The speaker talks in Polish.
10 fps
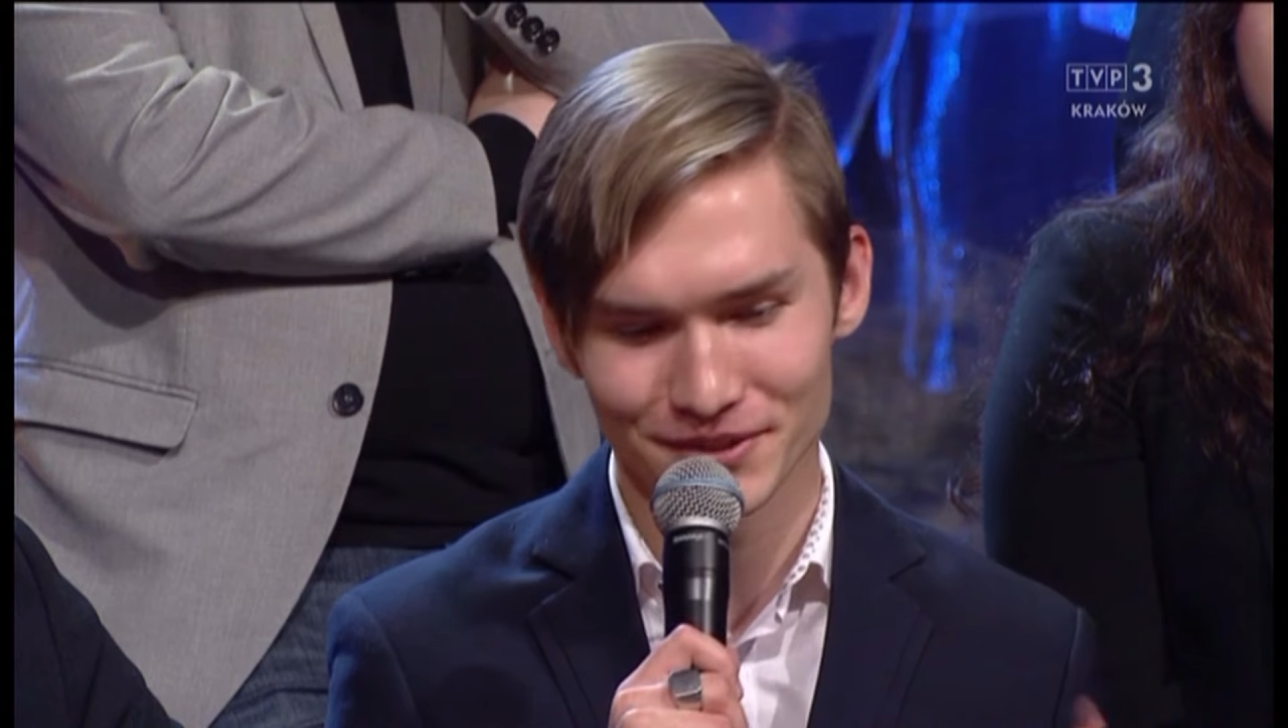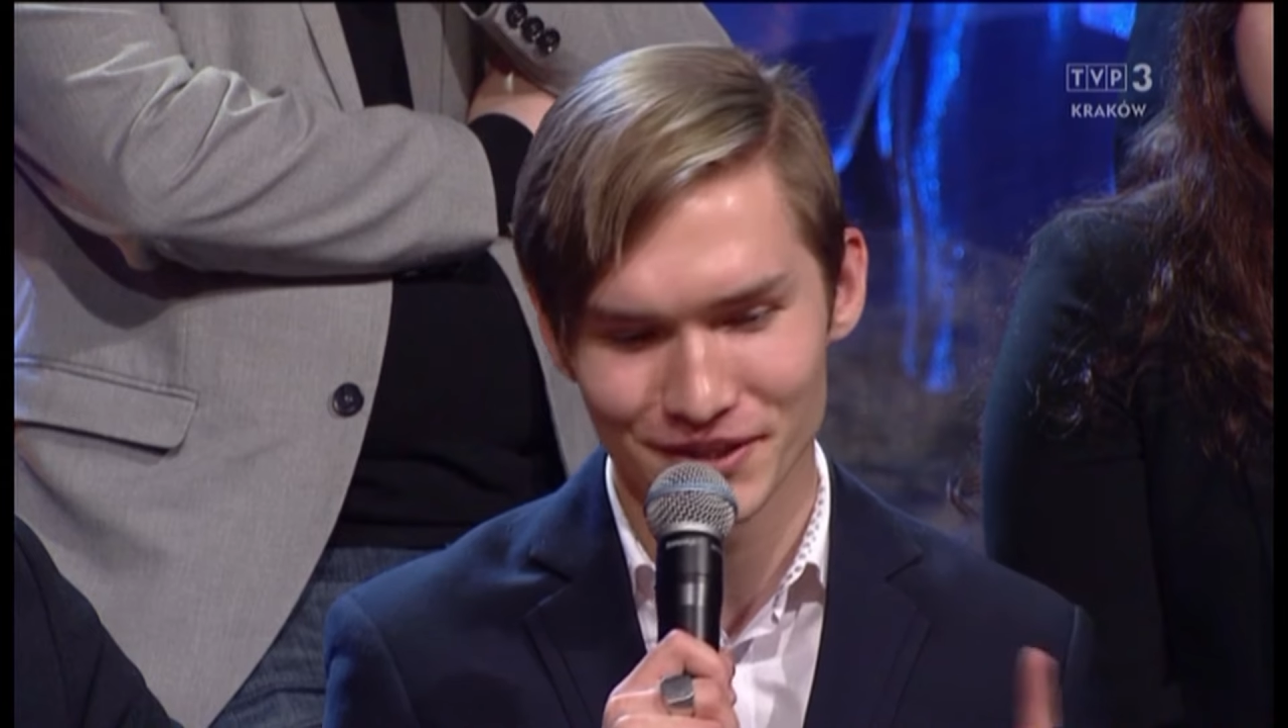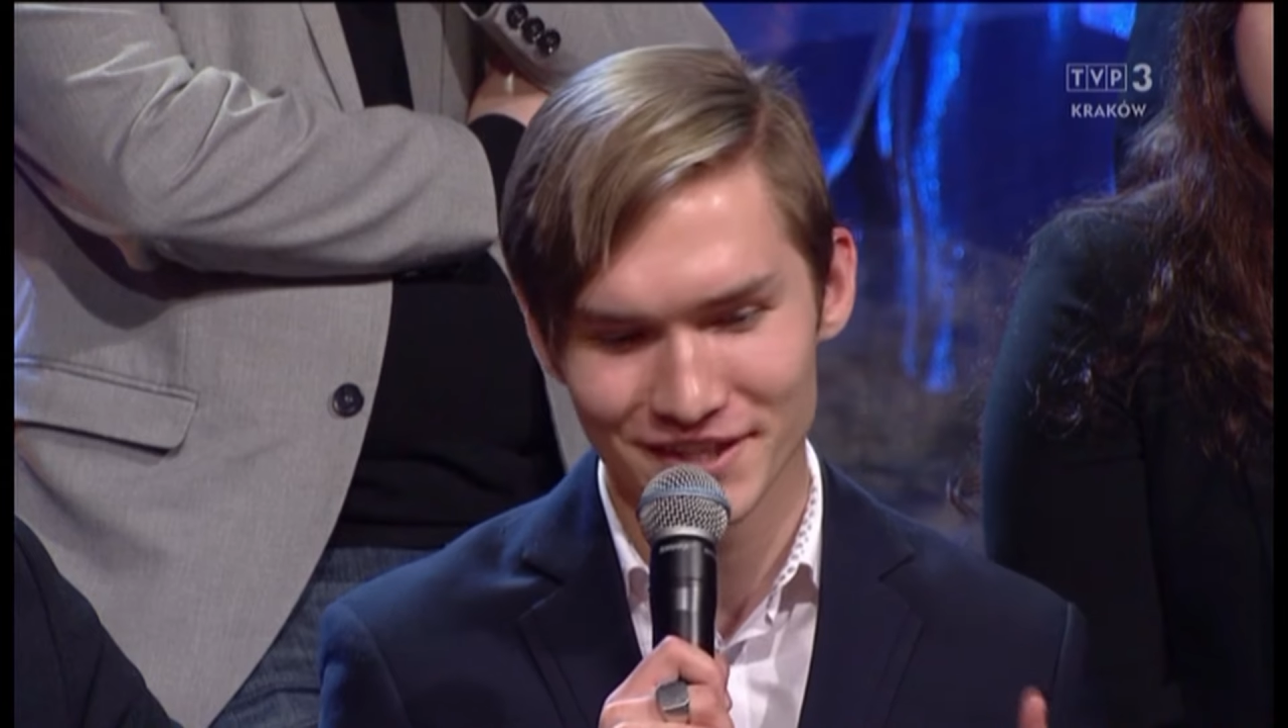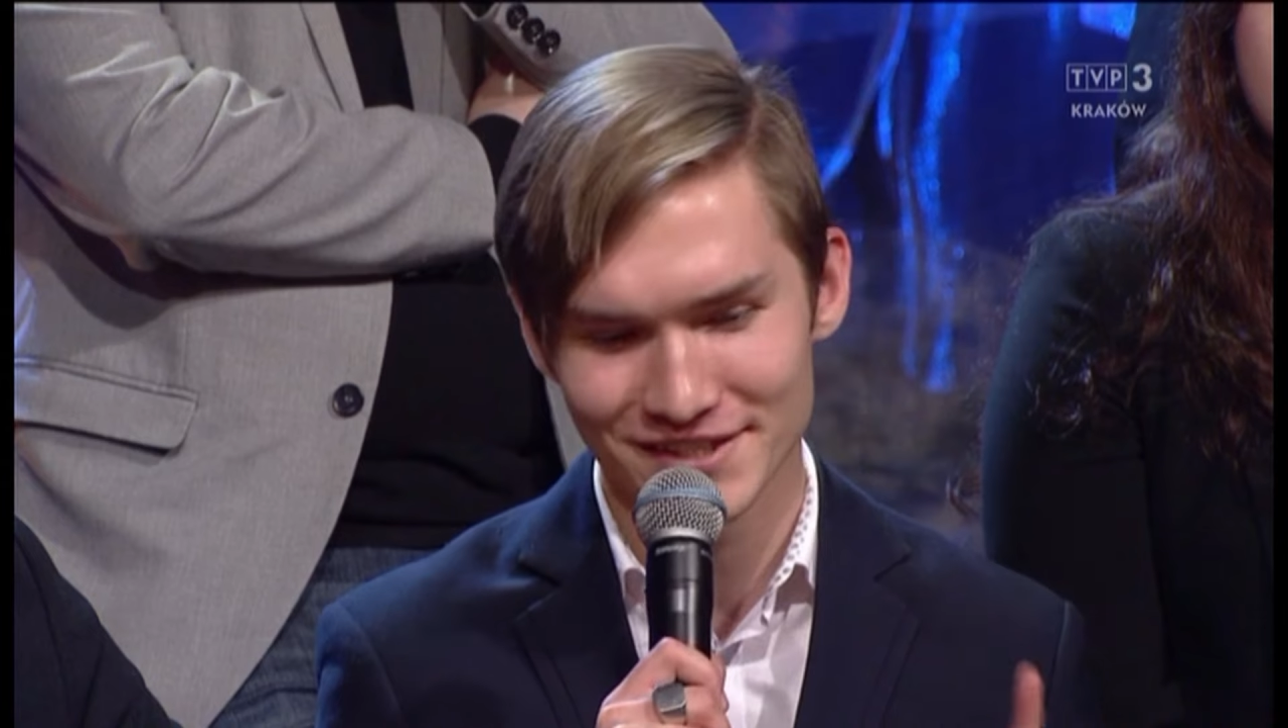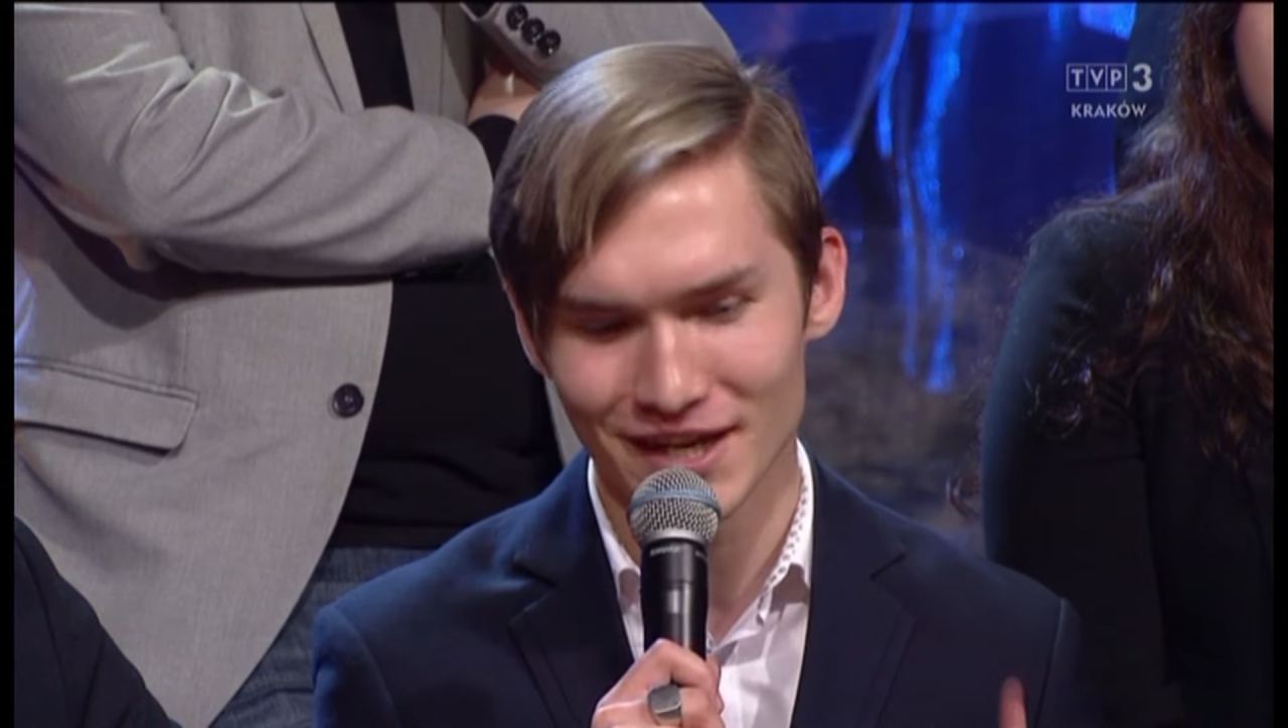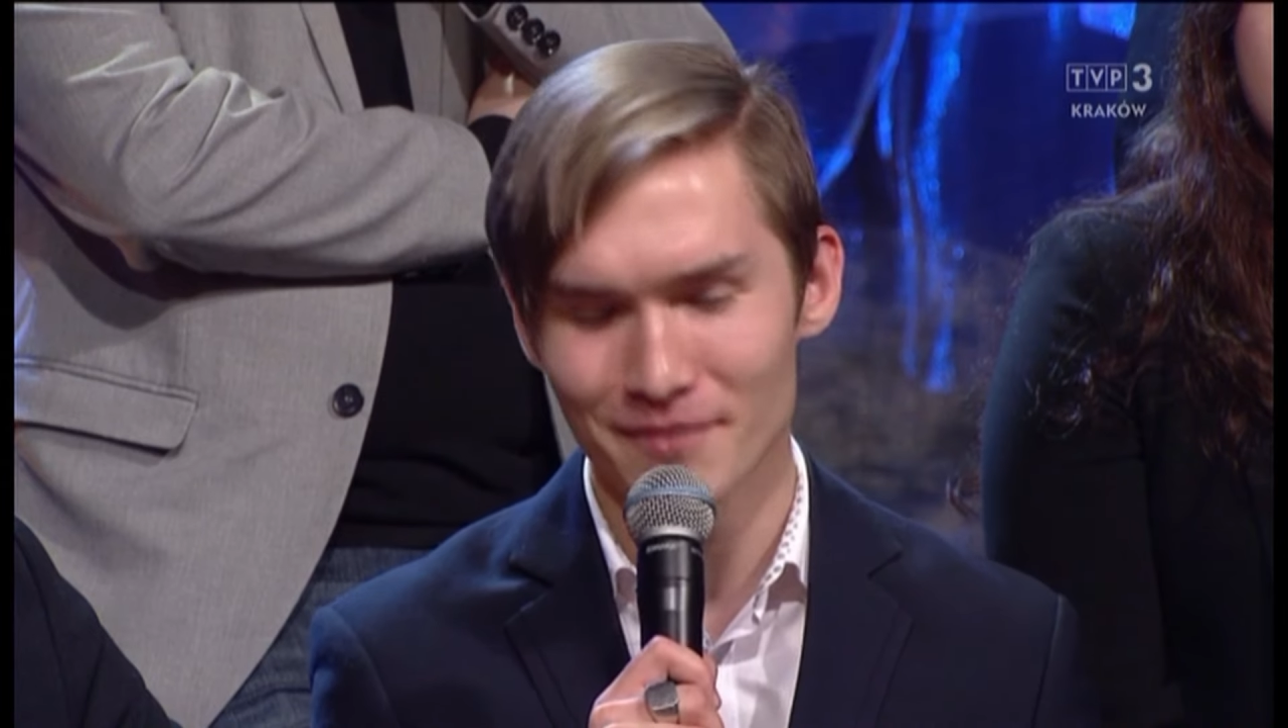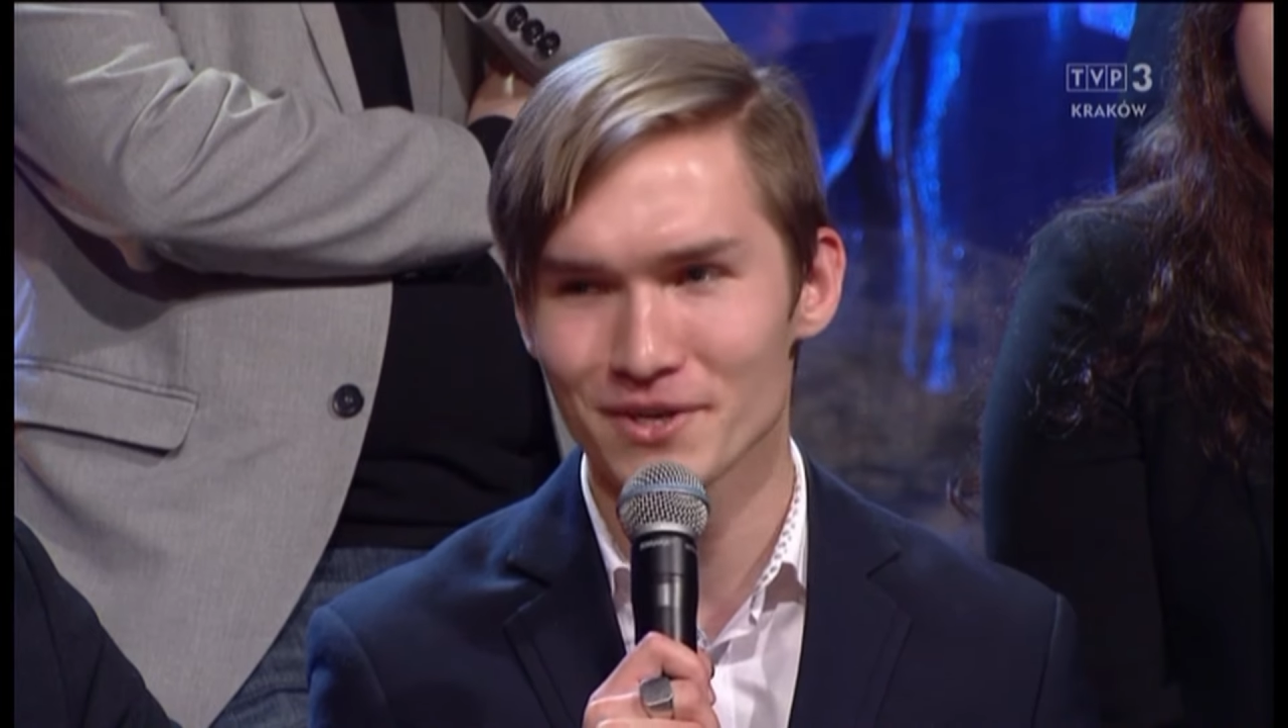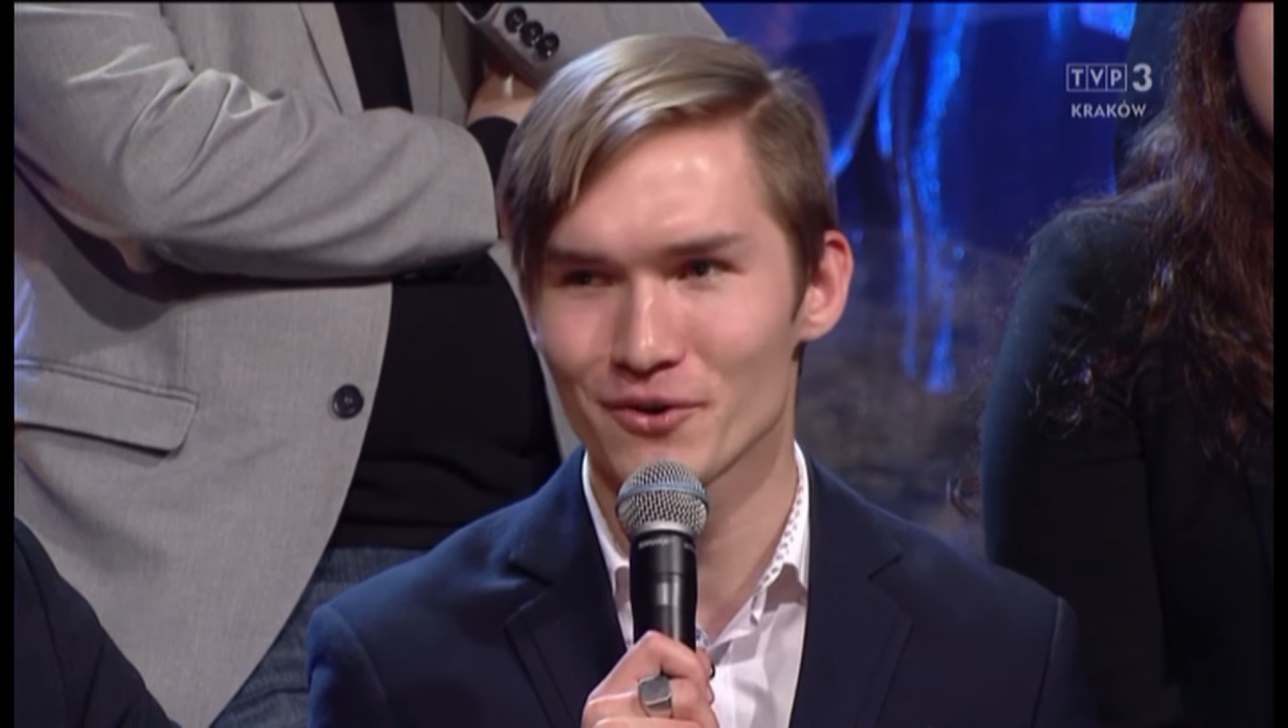I zgrabnie